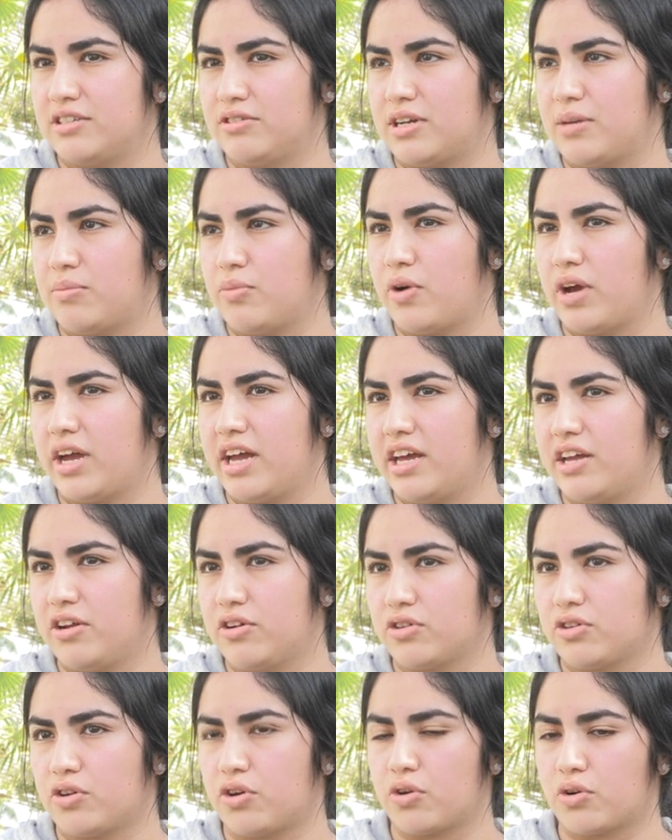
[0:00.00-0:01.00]
de una mujer
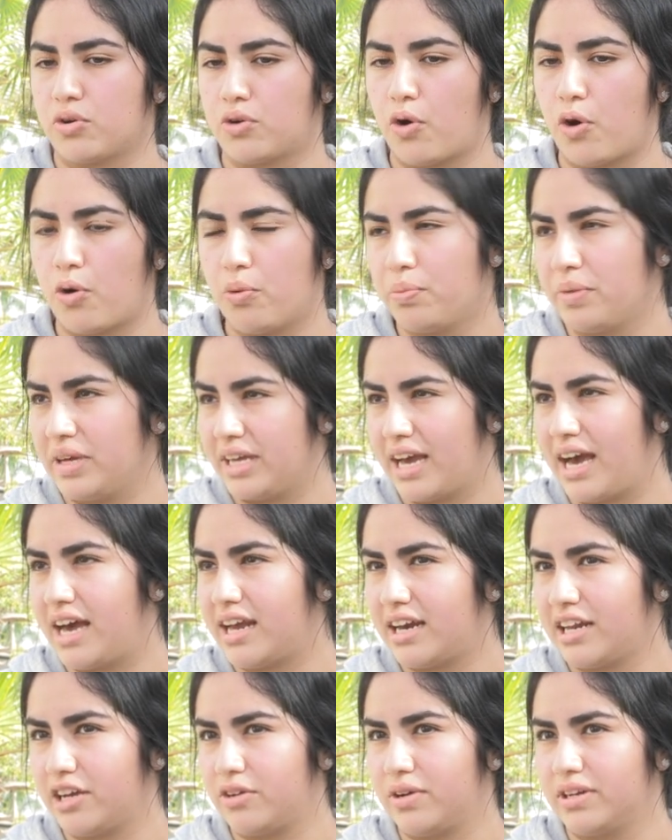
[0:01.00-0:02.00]
o
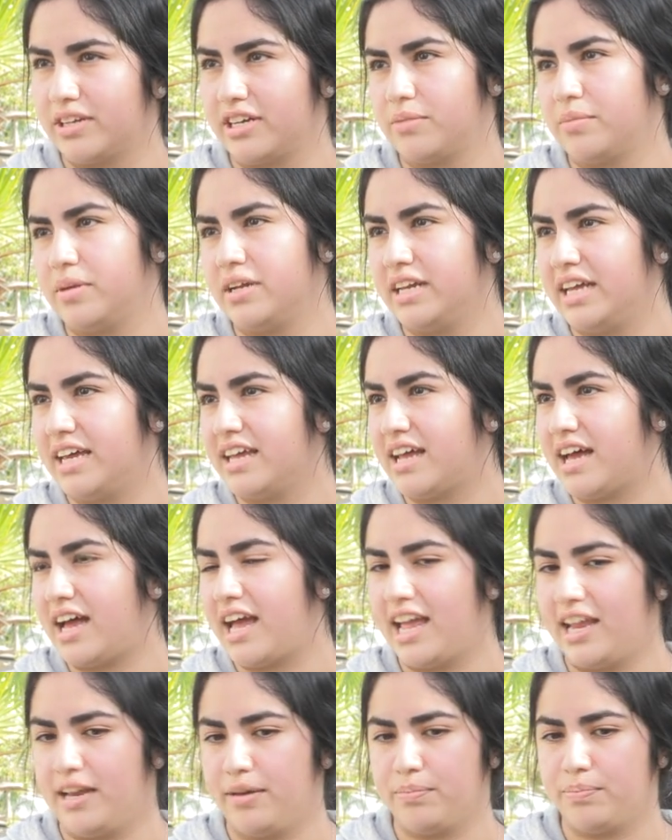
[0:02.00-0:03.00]
humillarla en cualquier manera,
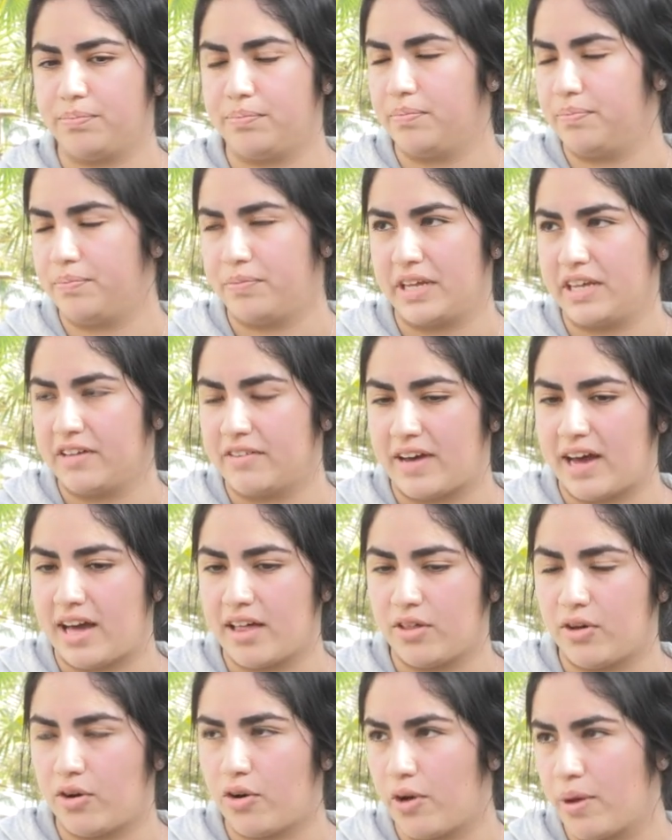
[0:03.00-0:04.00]
en
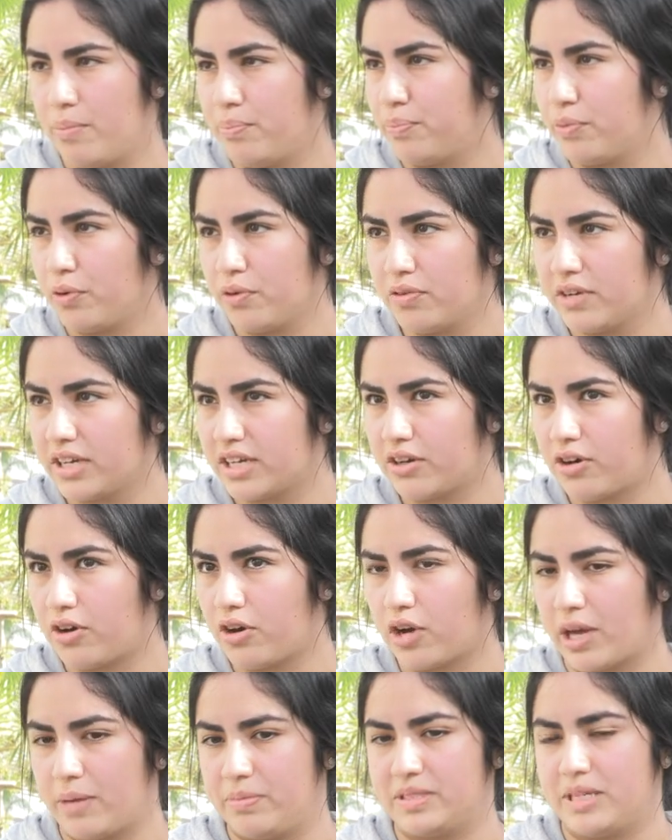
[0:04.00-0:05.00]
privado o en
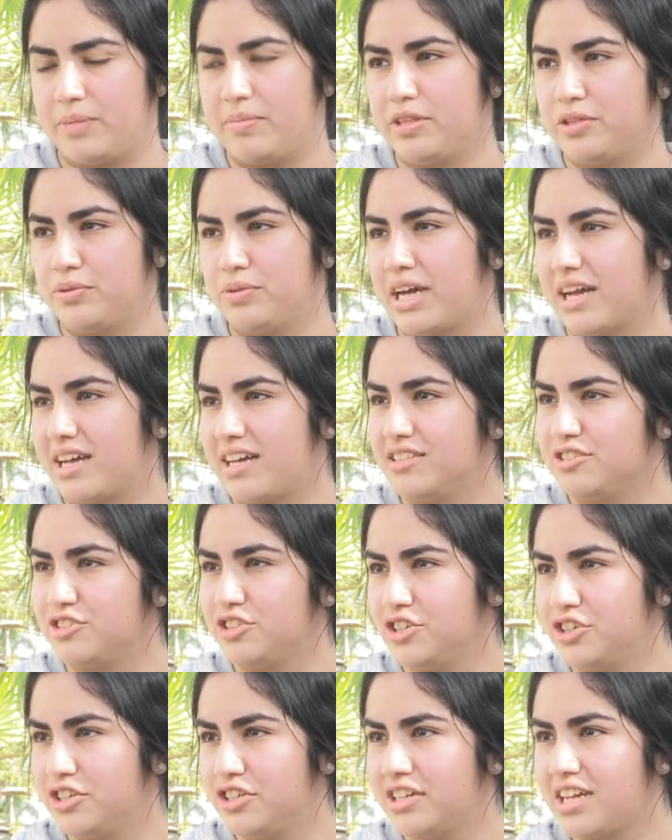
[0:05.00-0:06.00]
público, especialmente una
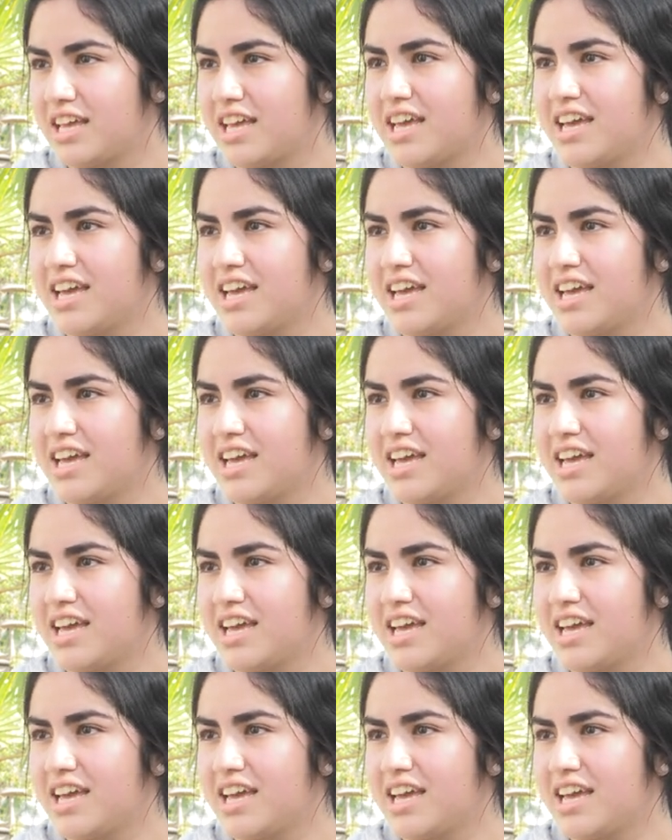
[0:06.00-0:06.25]
canción,